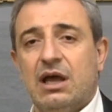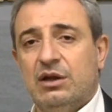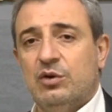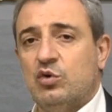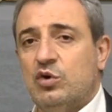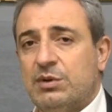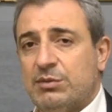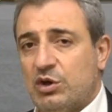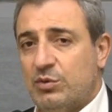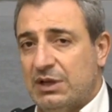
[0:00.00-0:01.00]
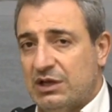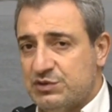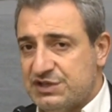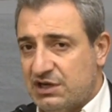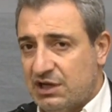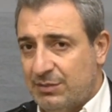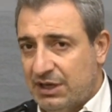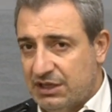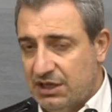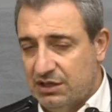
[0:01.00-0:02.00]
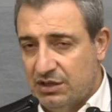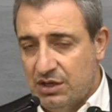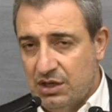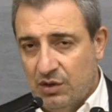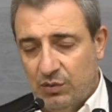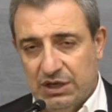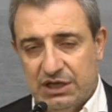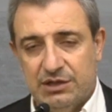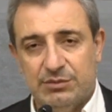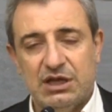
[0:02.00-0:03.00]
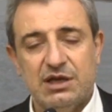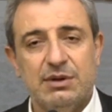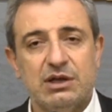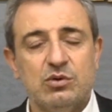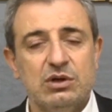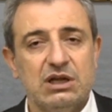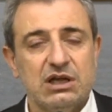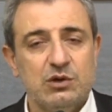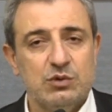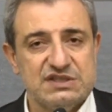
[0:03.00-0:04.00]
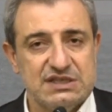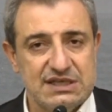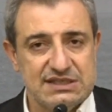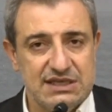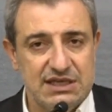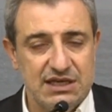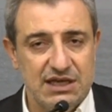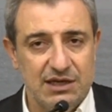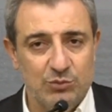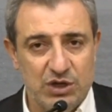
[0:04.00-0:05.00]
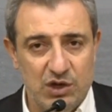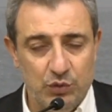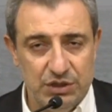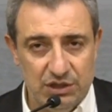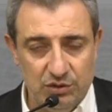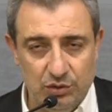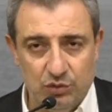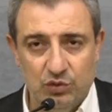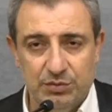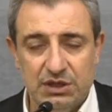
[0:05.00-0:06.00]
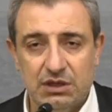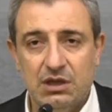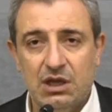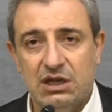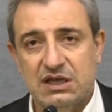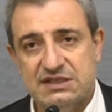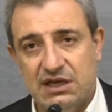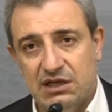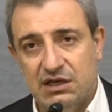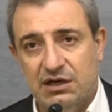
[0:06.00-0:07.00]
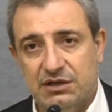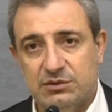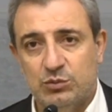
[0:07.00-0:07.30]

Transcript: الحكومة من قبل الوزراء المعنيين ولكن من قبل كل القوى السياسية المكونة للحكومة ليس على قاعدة